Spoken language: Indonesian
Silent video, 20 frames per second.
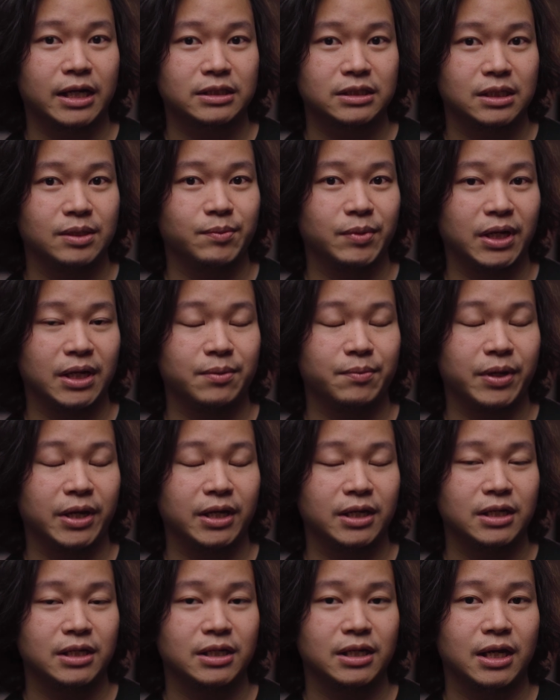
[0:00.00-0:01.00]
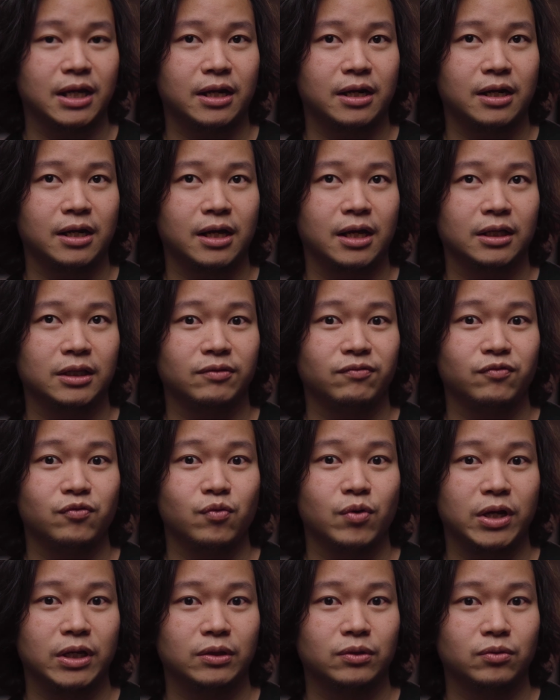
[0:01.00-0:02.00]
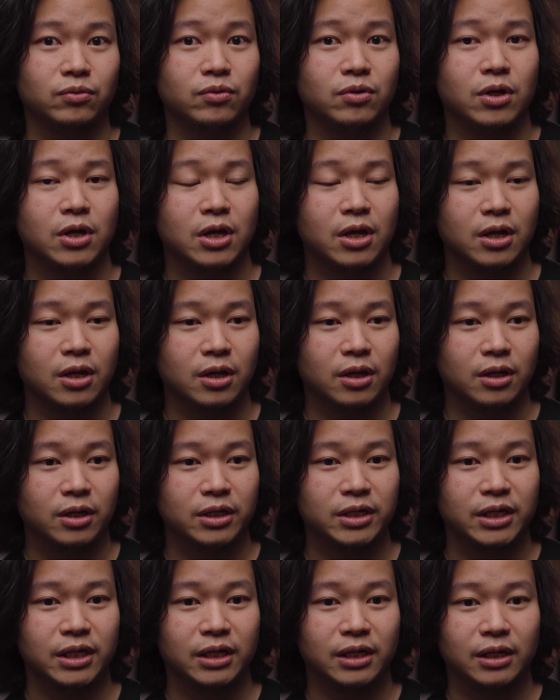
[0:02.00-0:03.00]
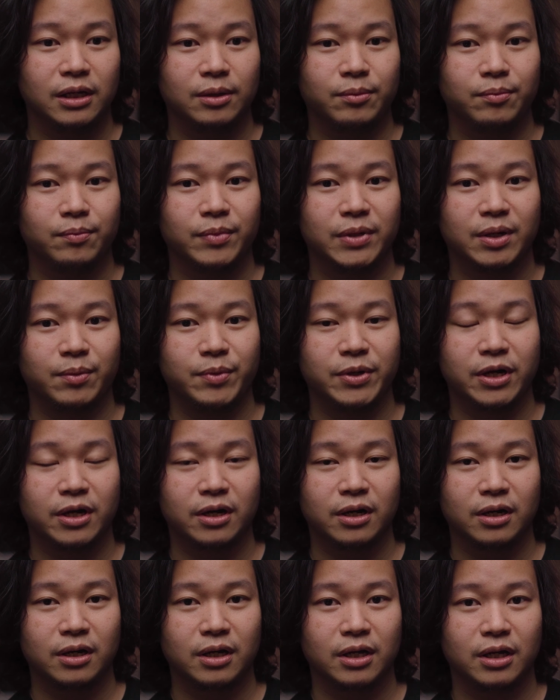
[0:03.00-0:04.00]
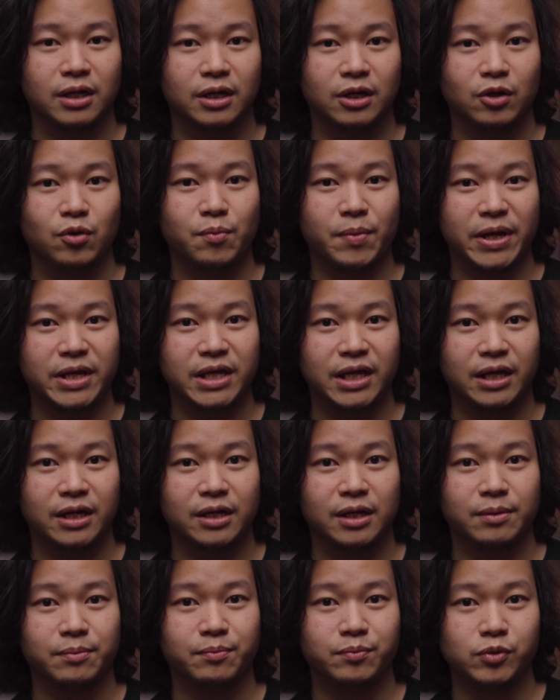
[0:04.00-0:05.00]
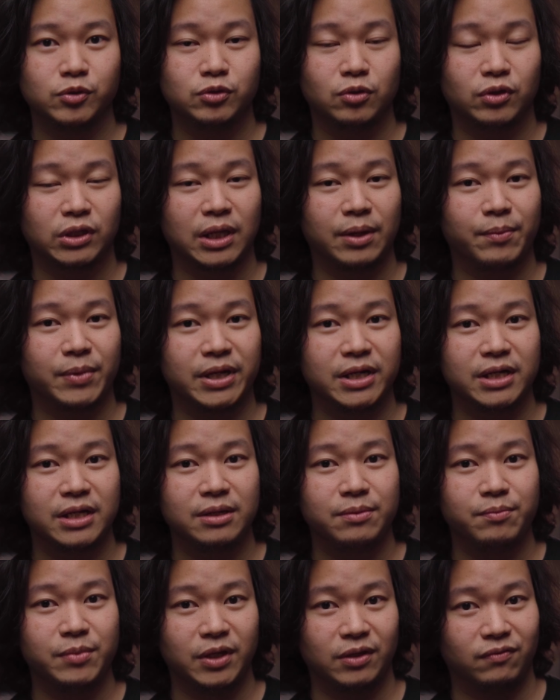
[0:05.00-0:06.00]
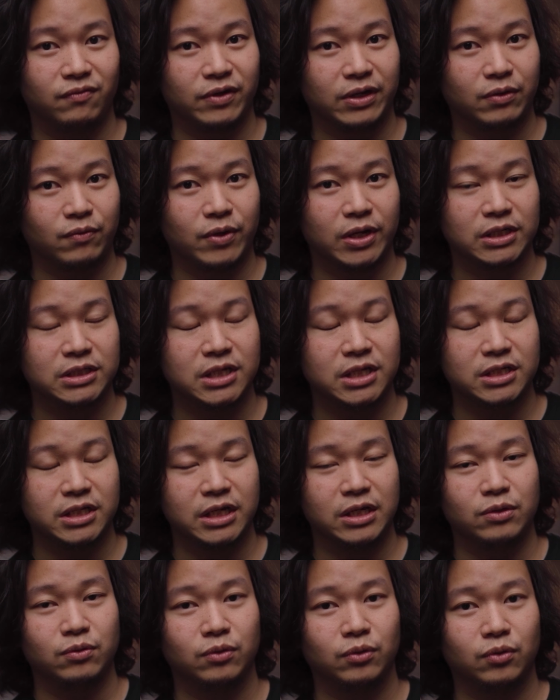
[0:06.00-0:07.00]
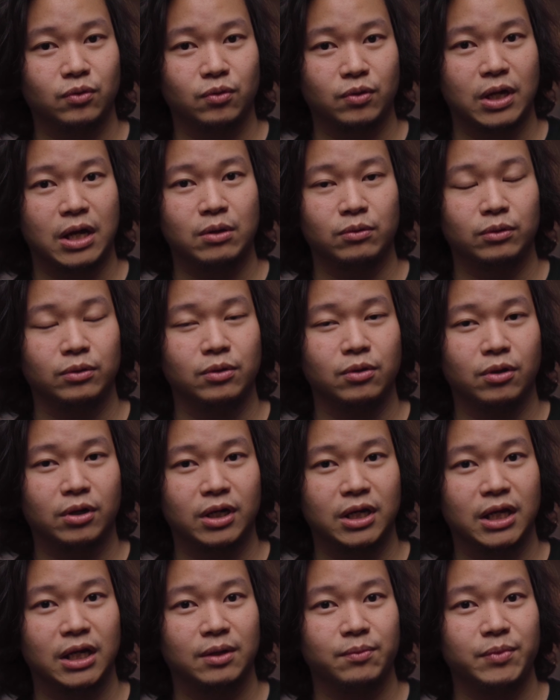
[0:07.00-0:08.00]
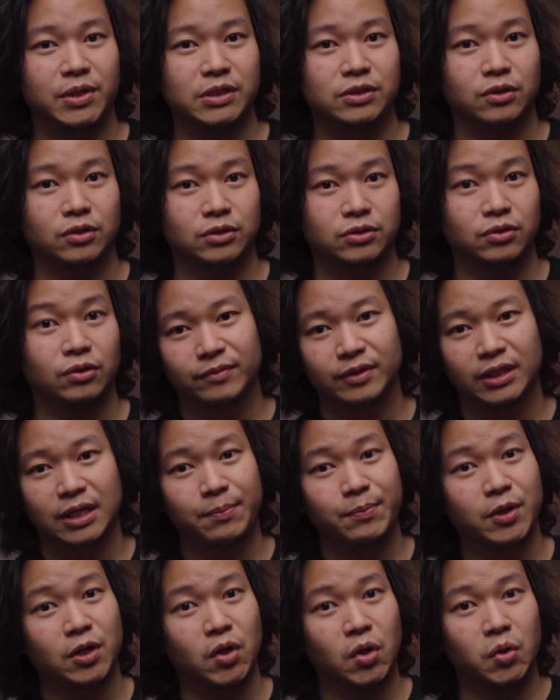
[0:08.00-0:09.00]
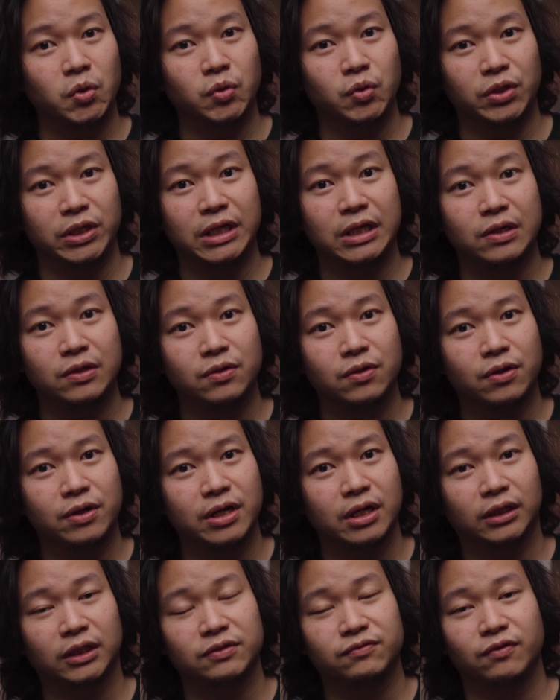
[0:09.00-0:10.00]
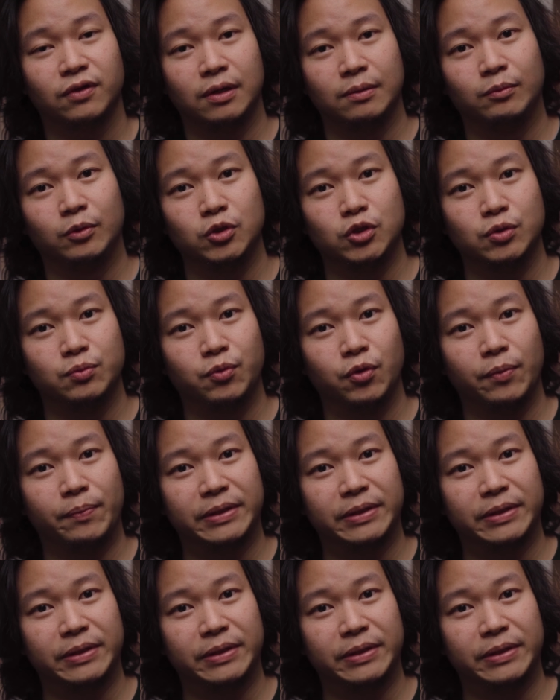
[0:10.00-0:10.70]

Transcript: S55 ini karena Active 2 itu dia bener-bener uh, lumayan ngebus terutama di mid frekuensi ya. jadi untuk outdoor dia lebih cocok tapi kalau untuk indoor di atas volume 70%